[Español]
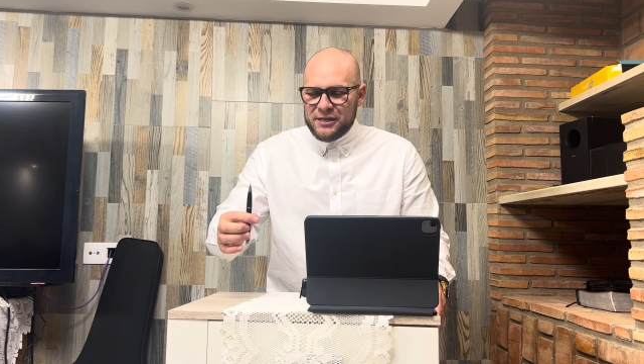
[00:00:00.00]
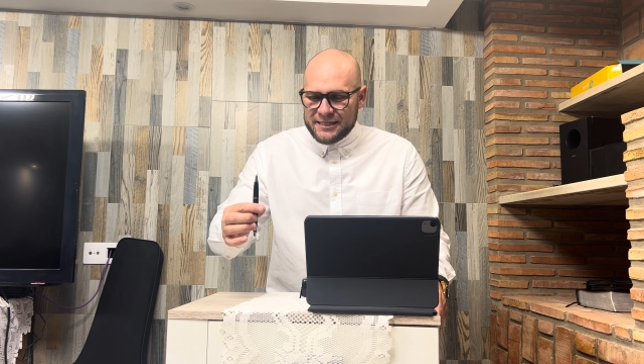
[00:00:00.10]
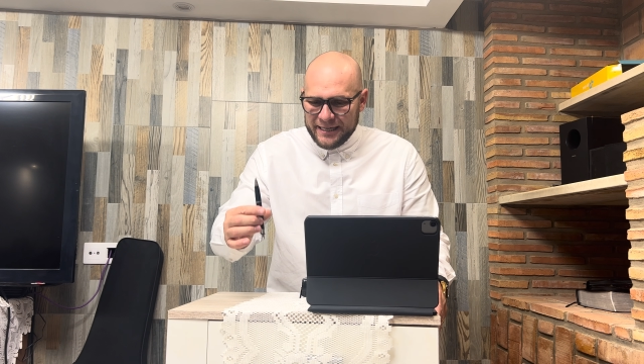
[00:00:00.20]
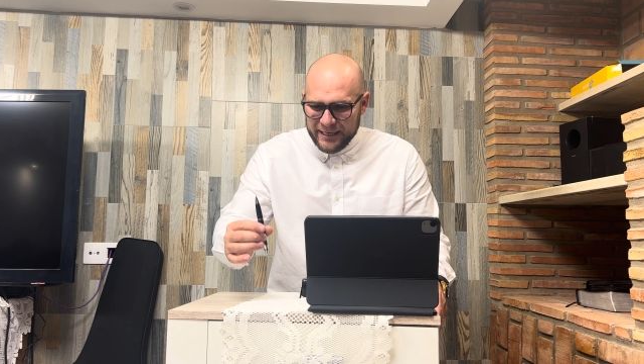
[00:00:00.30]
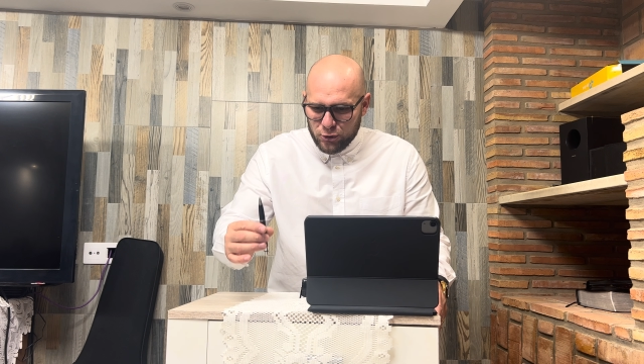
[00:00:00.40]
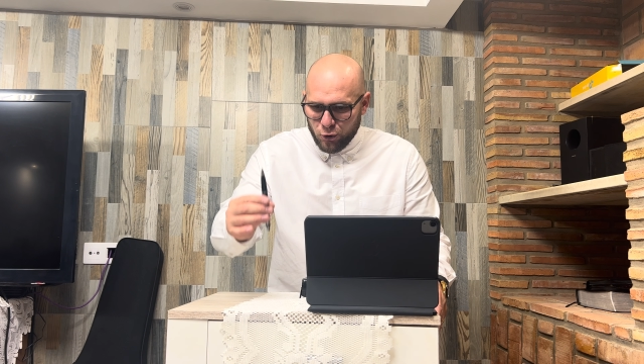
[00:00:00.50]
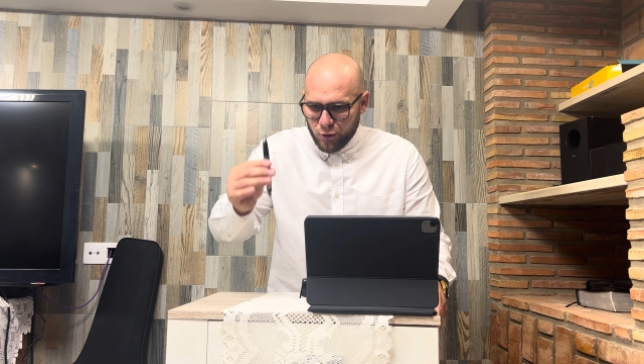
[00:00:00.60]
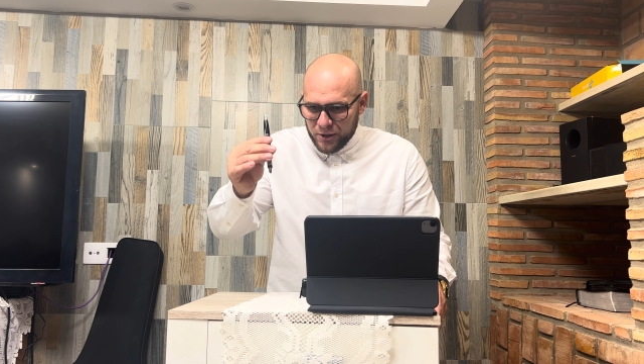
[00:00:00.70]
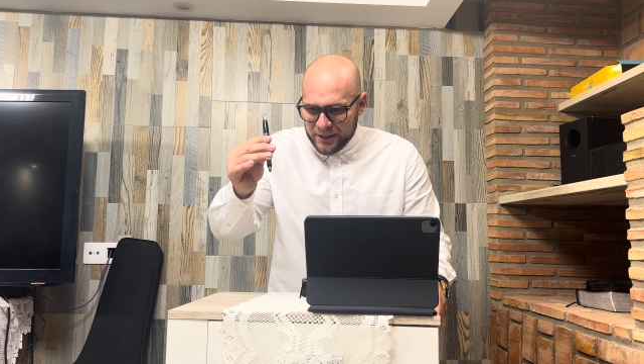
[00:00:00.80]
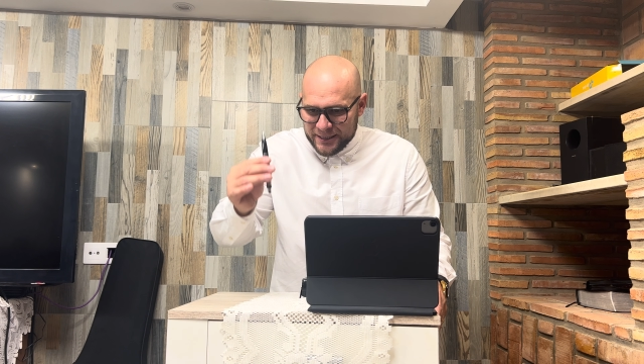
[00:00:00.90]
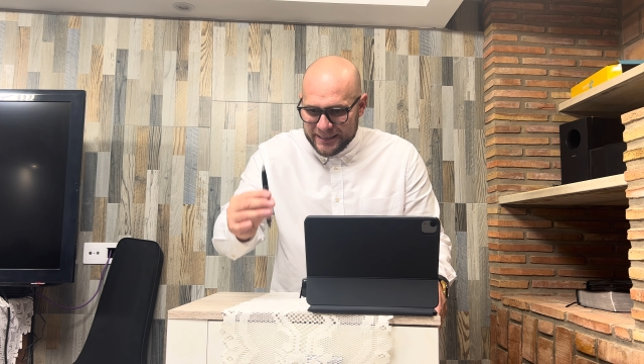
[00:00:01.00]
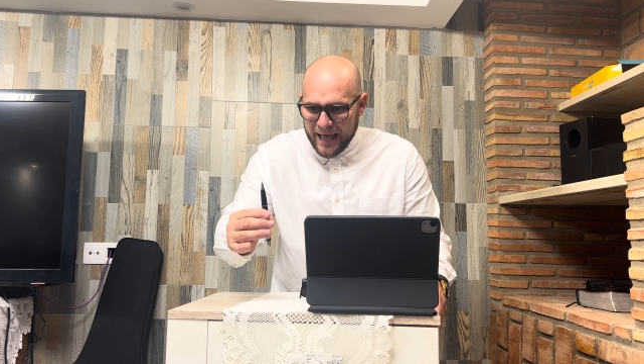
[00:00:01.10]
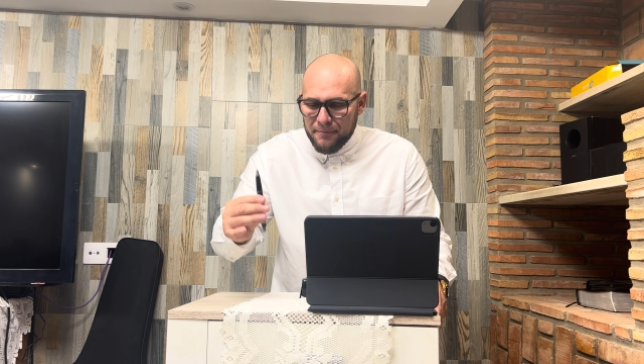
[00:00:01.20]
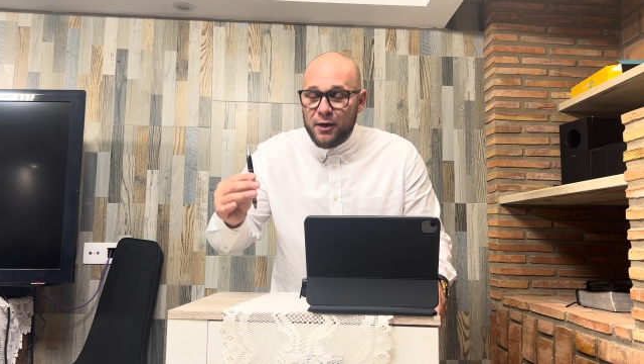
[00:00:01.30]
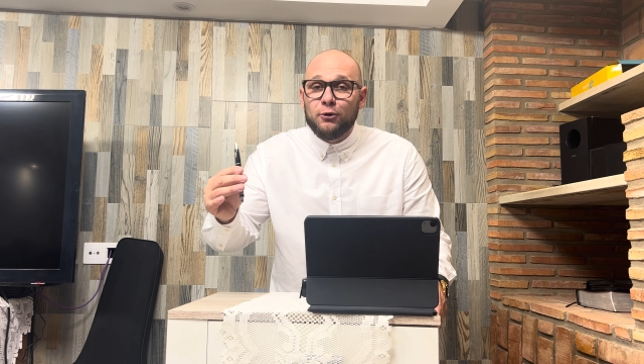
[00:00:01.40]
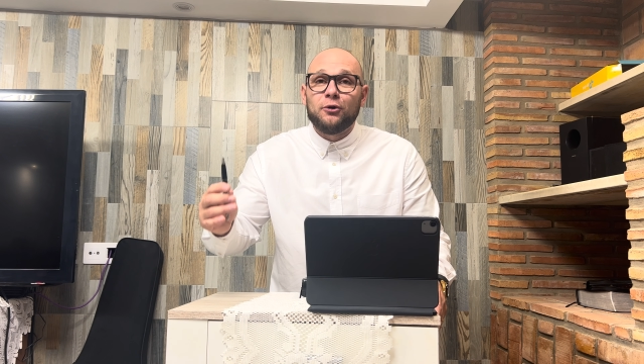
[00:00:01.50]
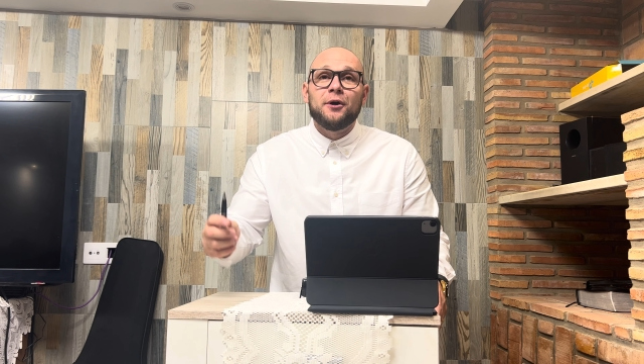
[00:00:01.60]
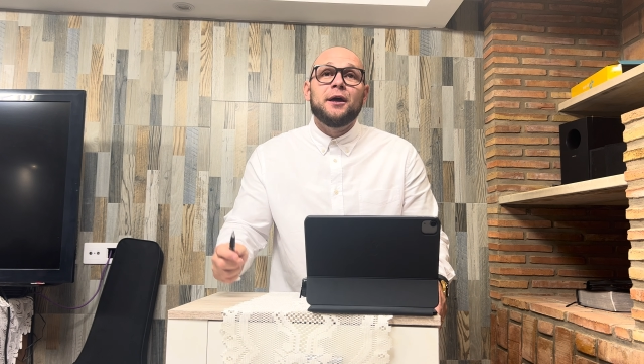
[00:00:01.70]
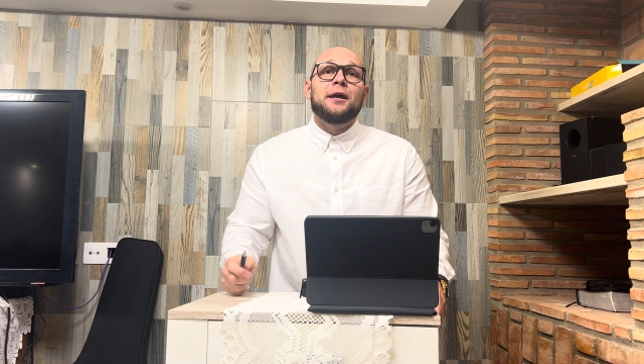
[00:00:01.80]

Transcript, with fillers: escrito, sábado.